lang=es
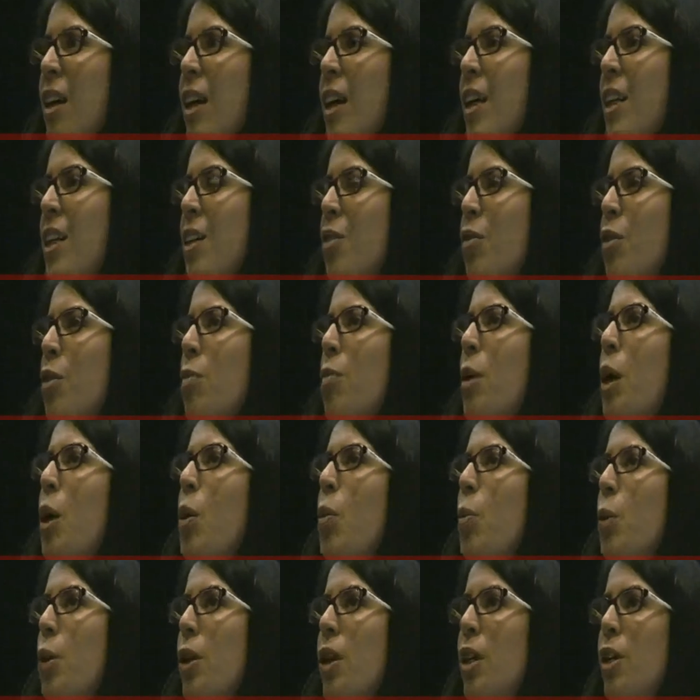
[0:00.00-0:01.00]
este fue más
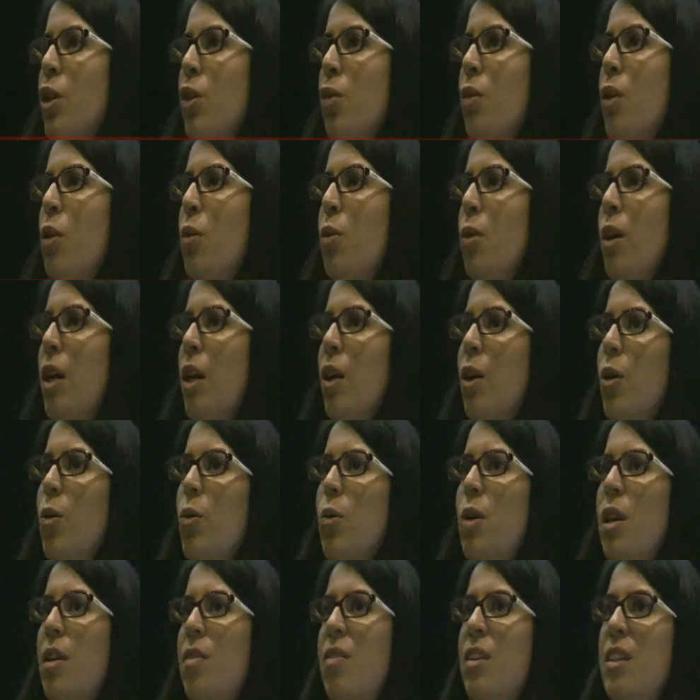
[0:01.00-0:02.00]
un proyecto vinculado con
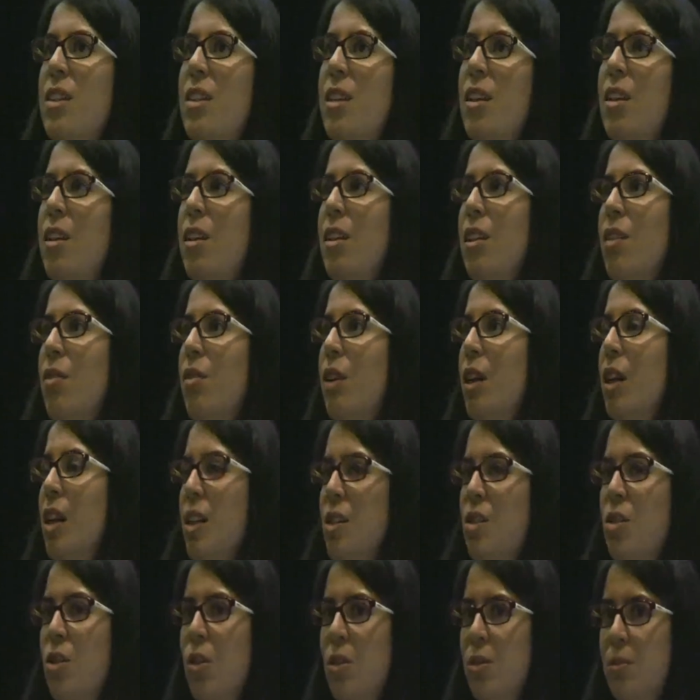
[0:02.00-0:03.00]
una fase de
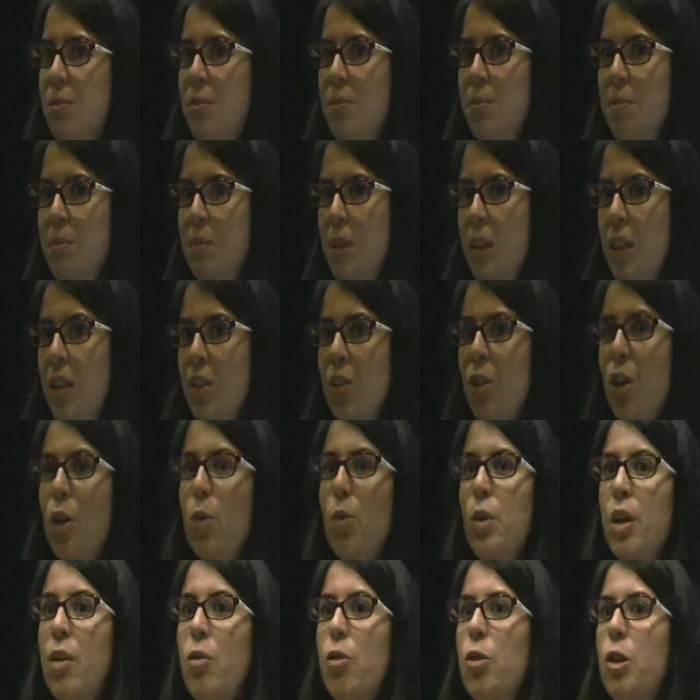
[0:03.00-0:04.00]
identificación, no es
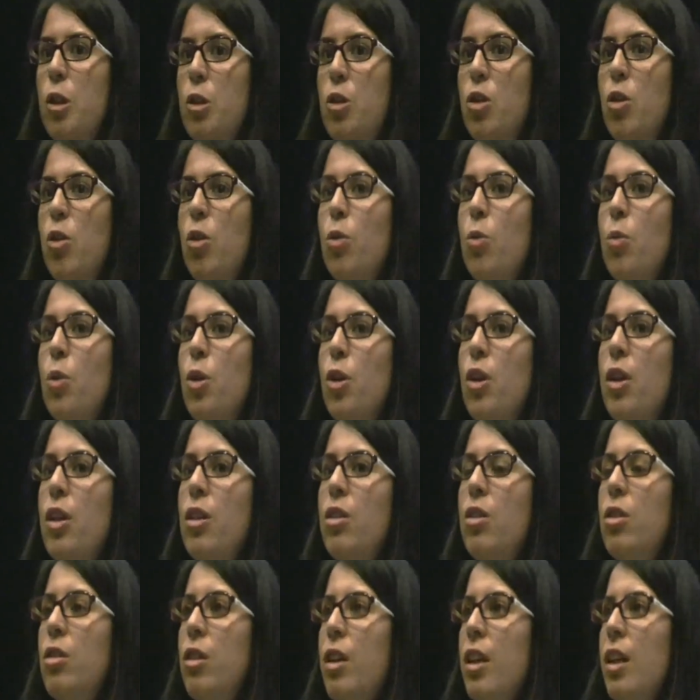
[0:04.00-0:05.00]
una evolución de un
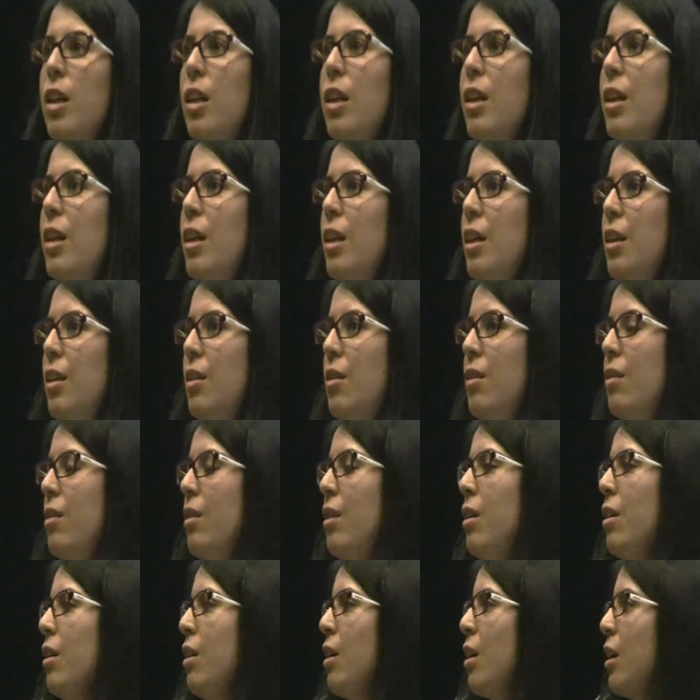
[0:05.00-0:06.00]
proyecto que,
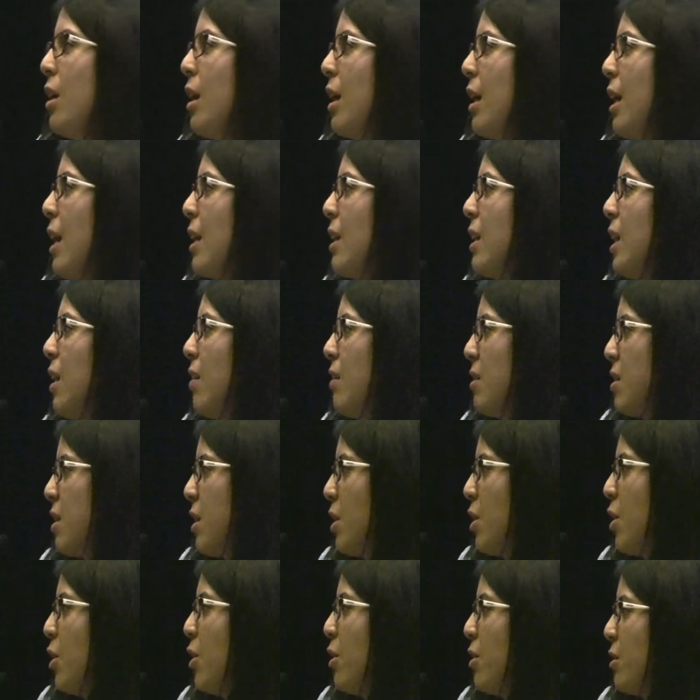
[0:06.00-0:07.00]
que ya estaba,
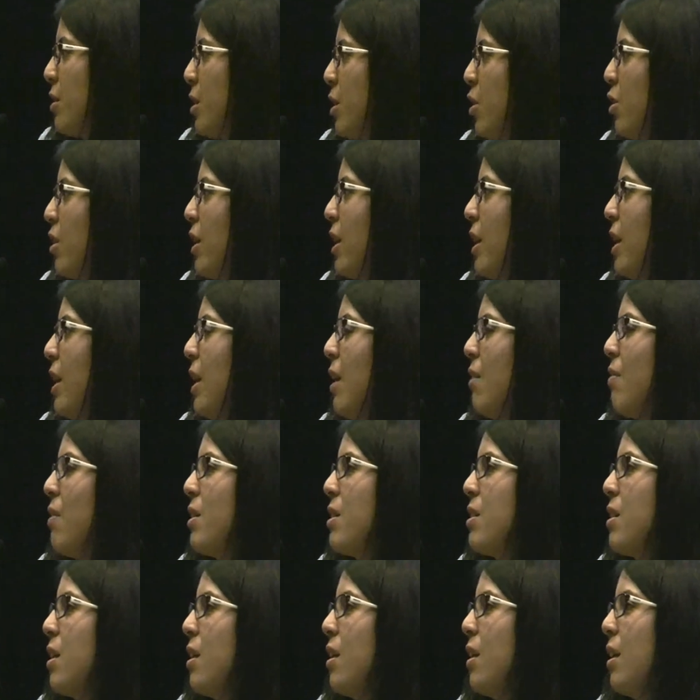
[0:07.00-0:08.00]
sino que era la
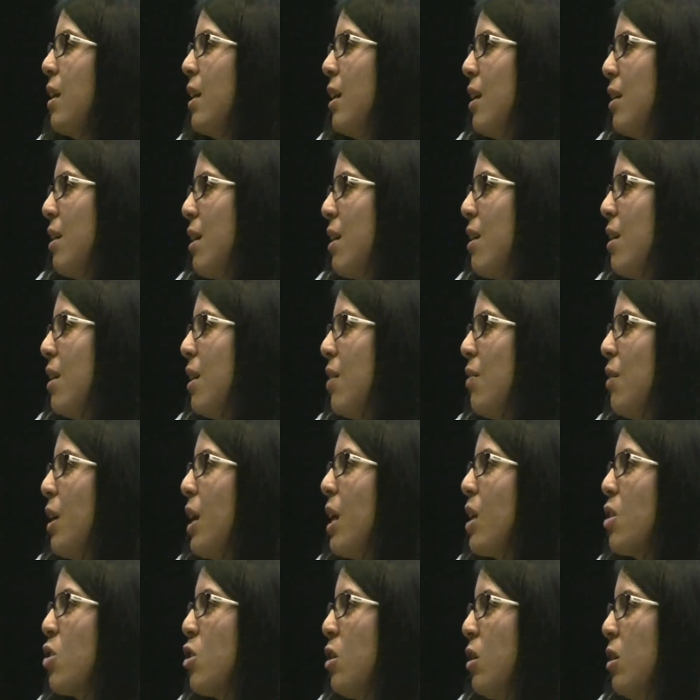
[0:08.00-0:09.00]
fase de
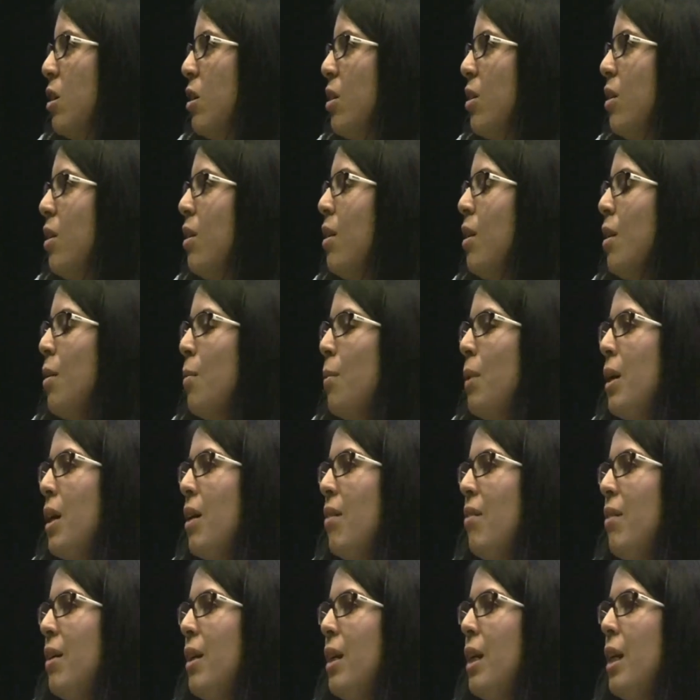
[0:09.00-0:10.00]
identificación, para
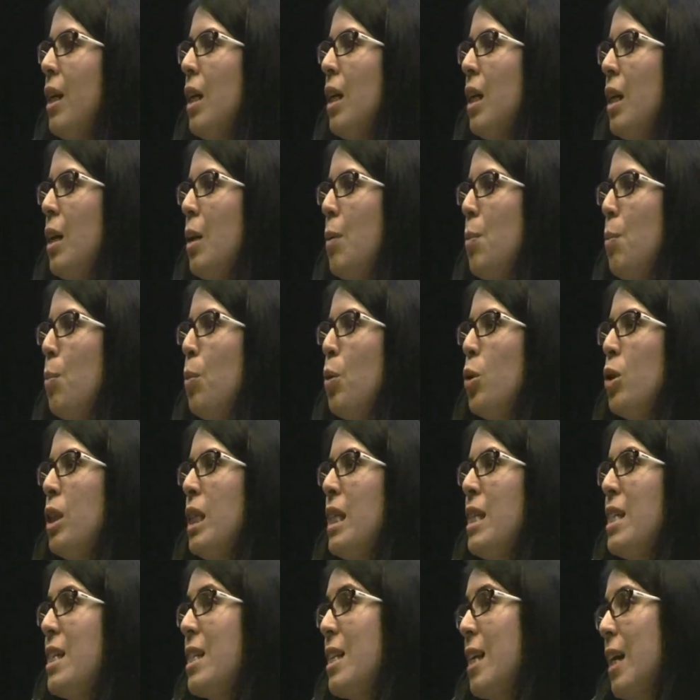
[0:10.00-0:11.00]
ver el
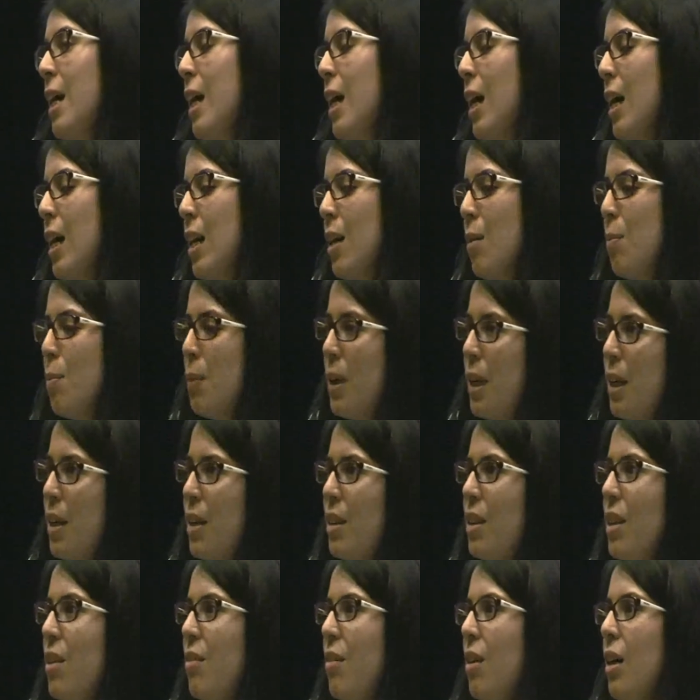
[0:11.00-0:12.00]
potencial para
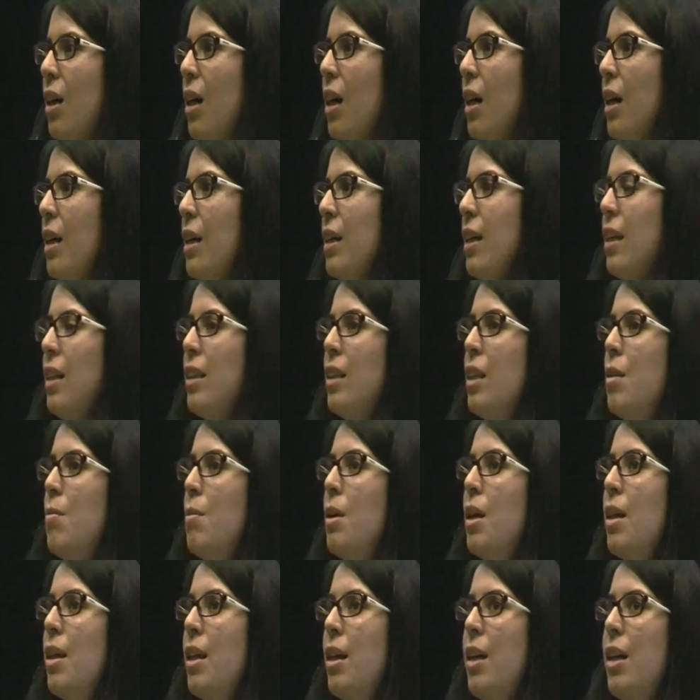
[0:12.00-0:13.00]
trabajar el
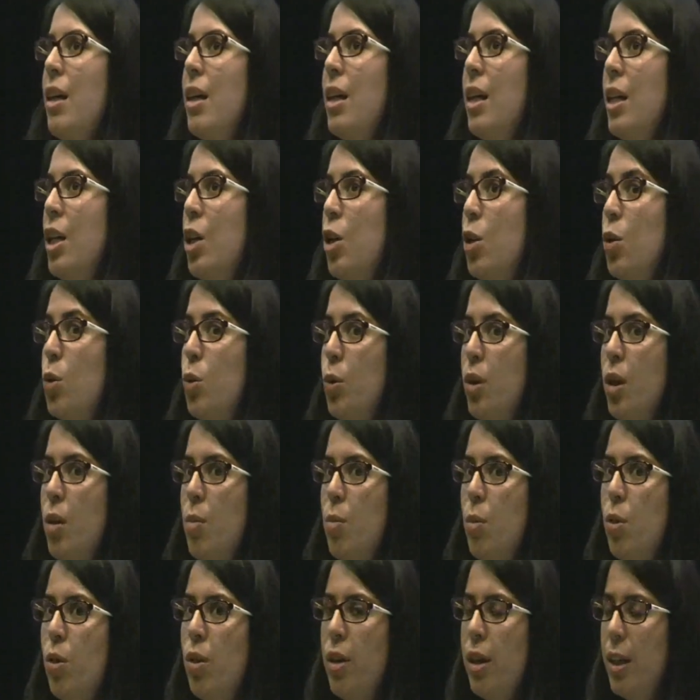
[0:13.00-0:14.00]
tema de género y
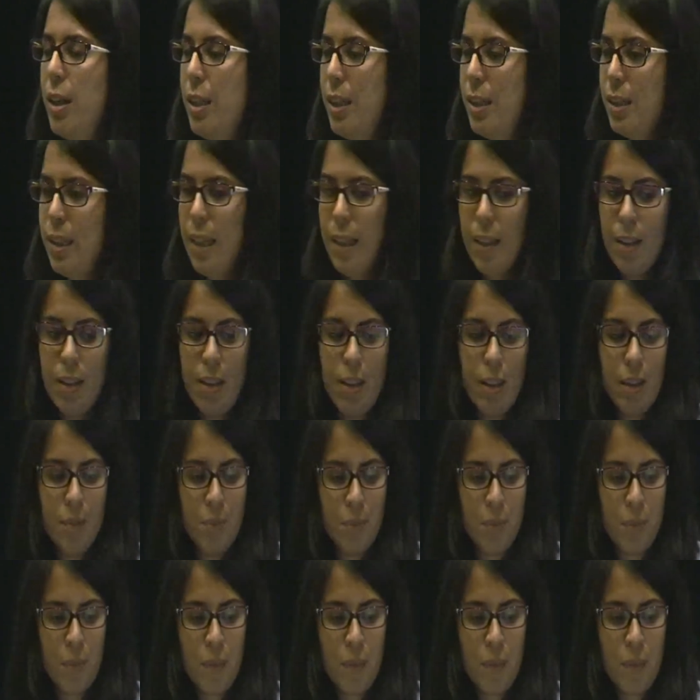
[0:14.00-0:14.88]
turismo en esta isla.